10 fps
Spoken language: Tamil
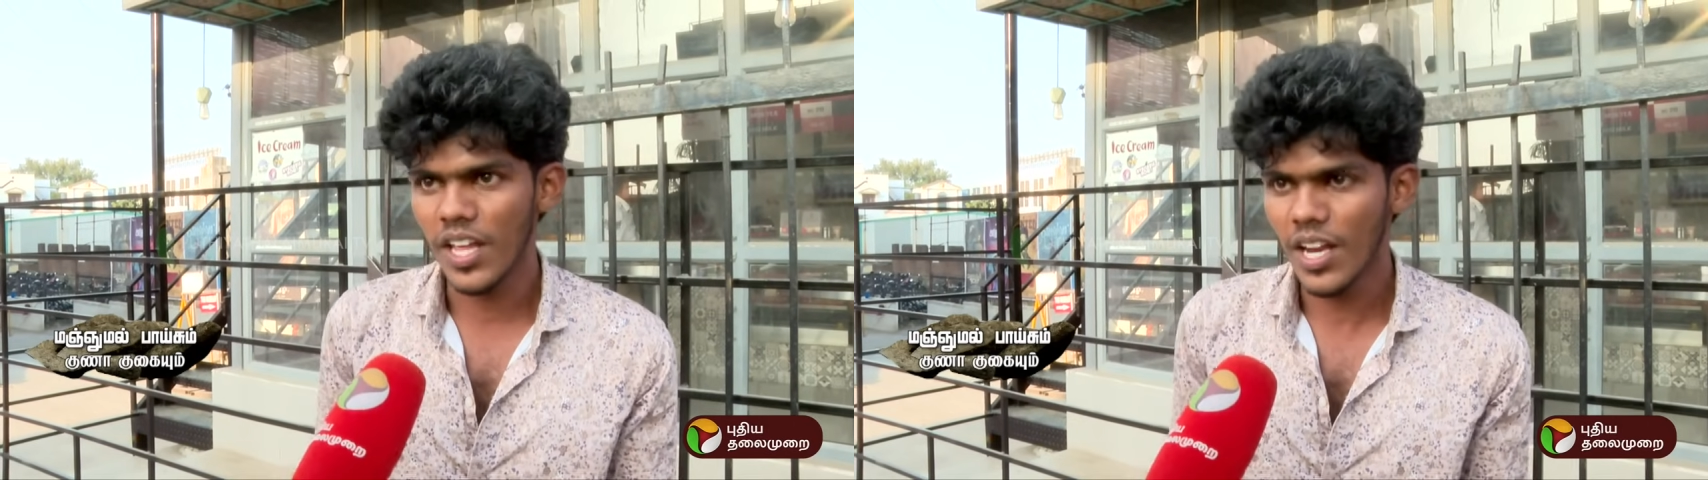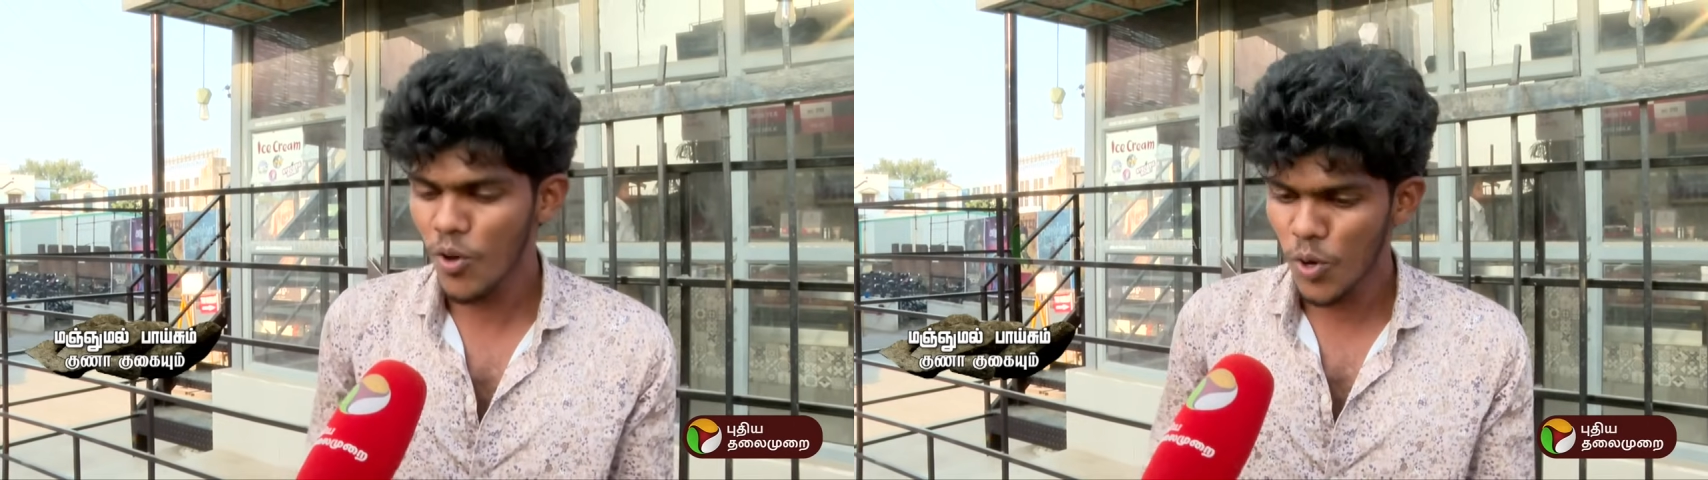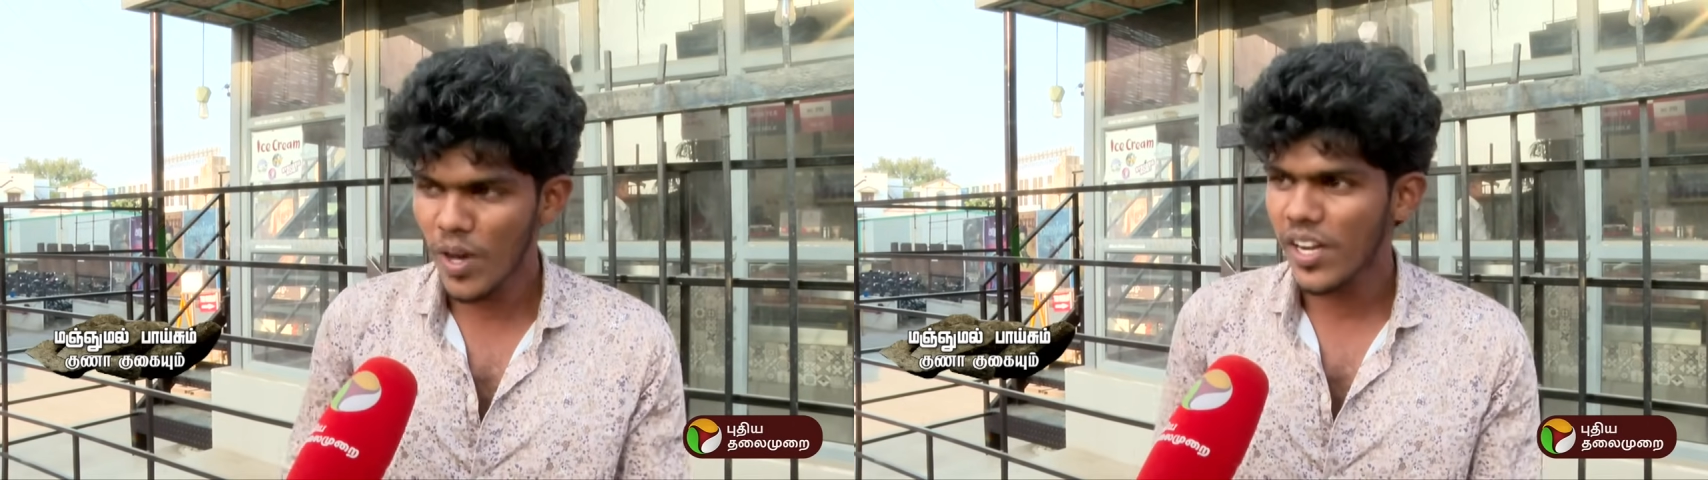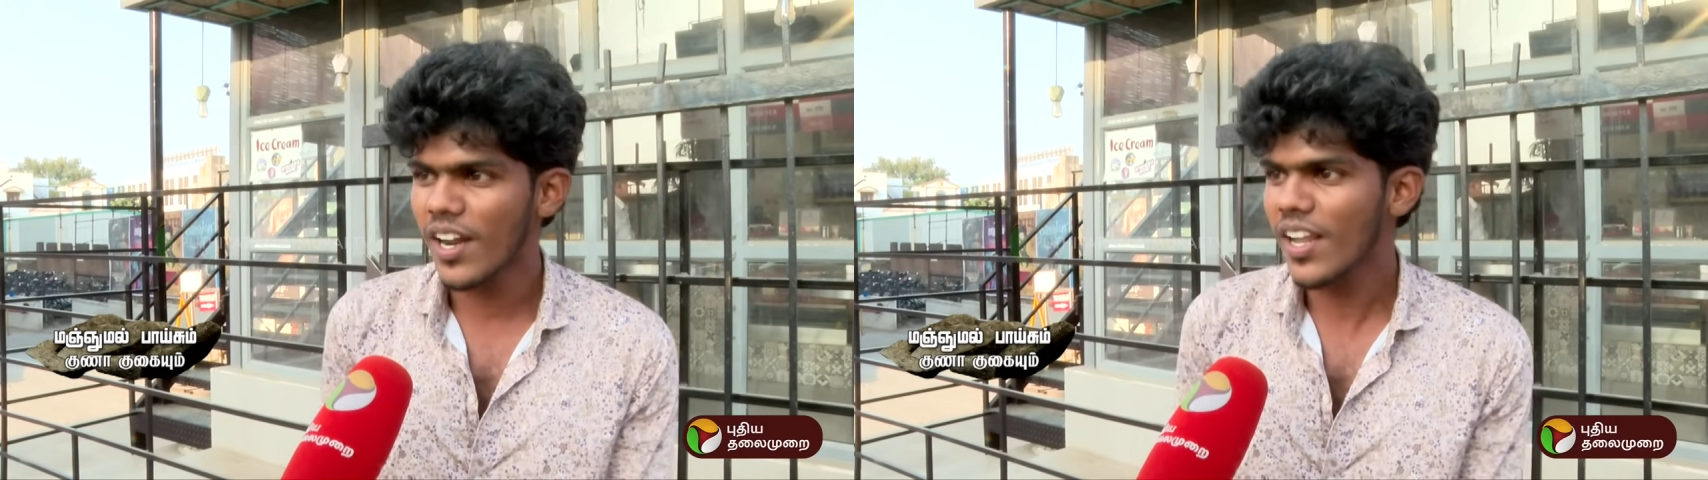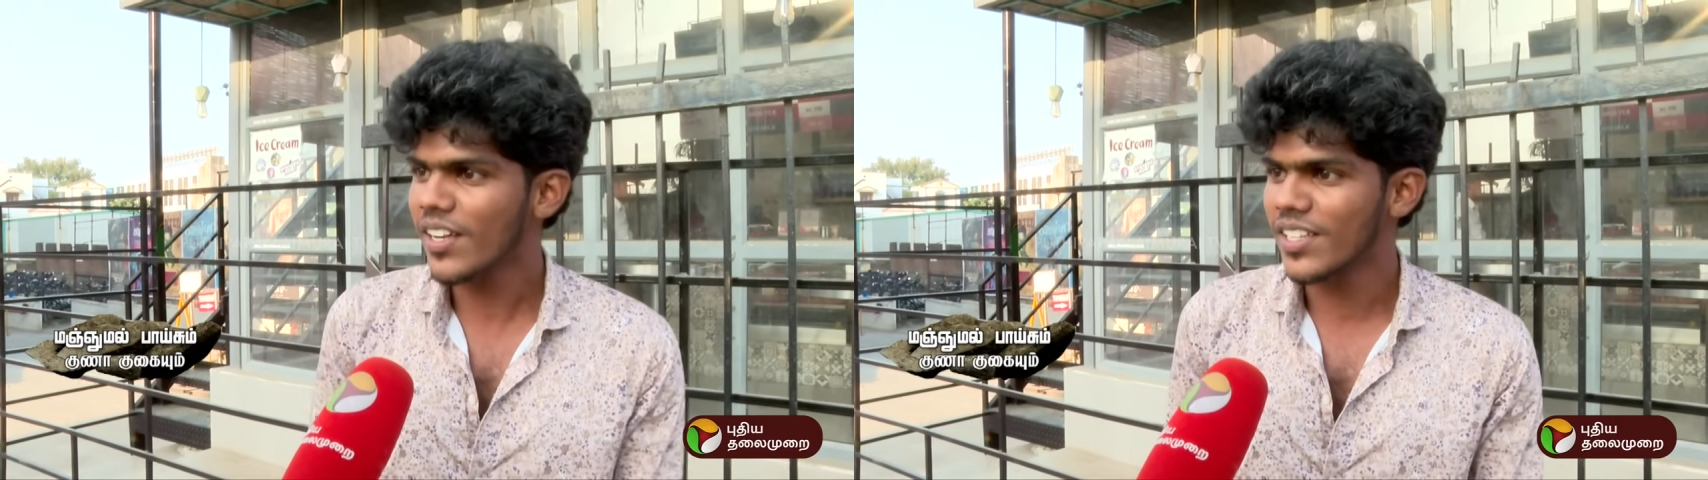அதெல்லாம் ஒரு மாதிரி
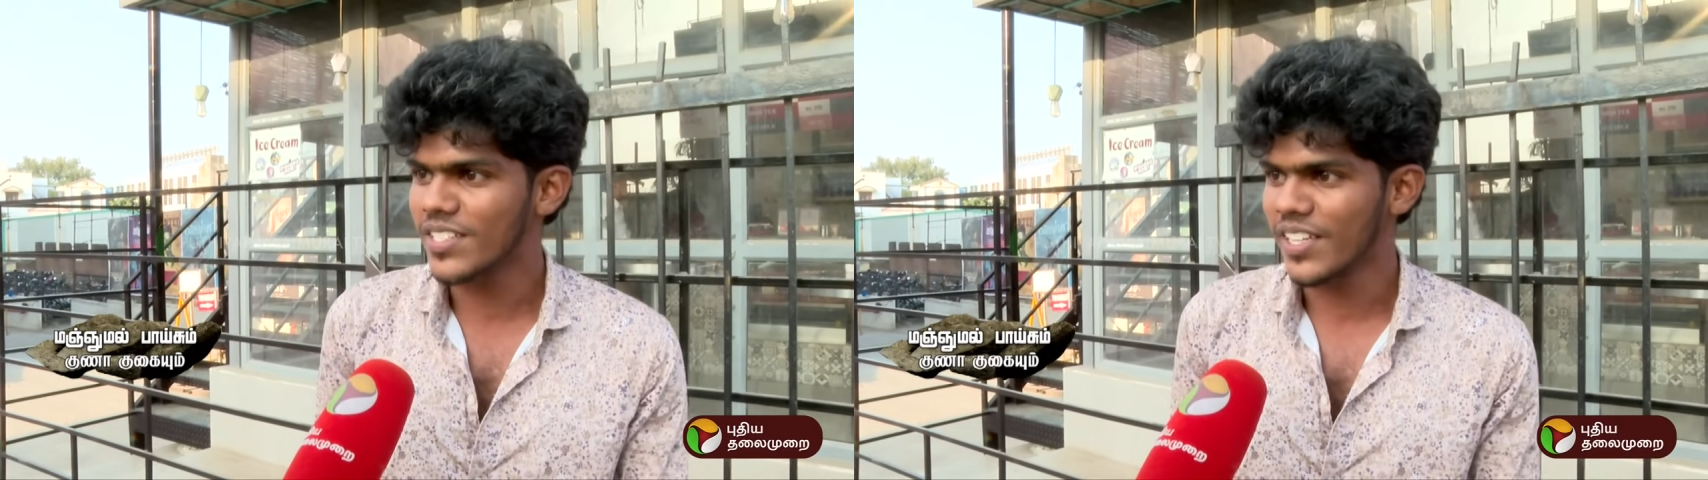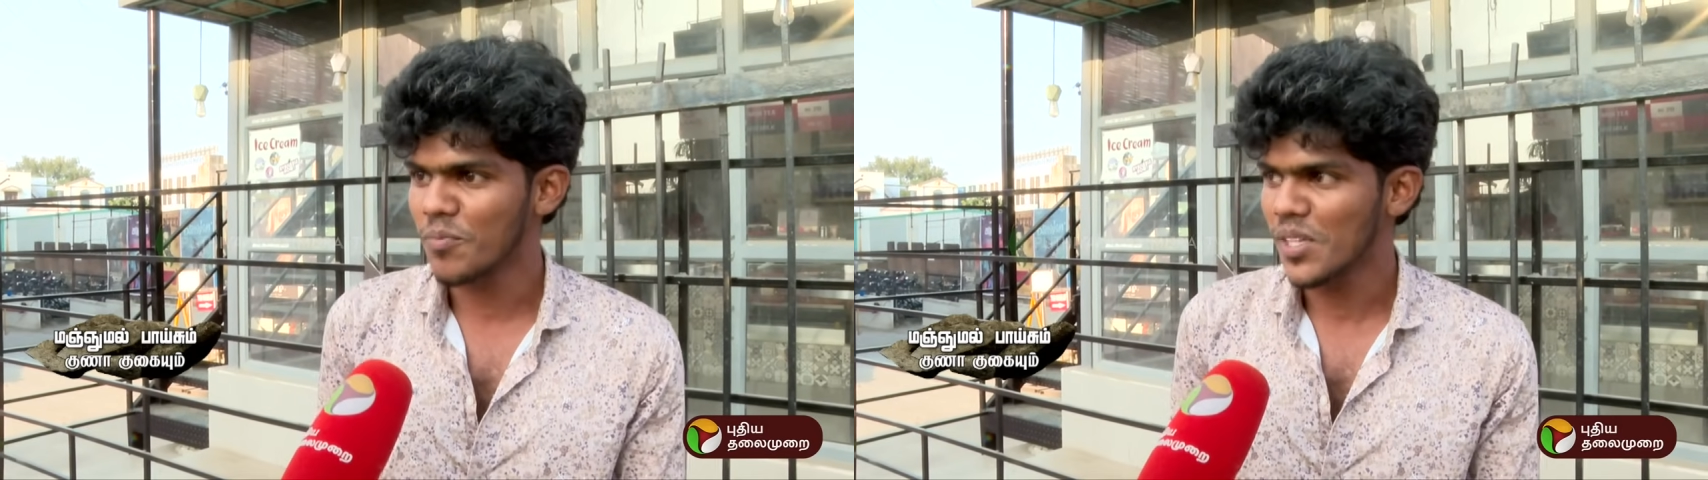நல்லா இருந்துச்சு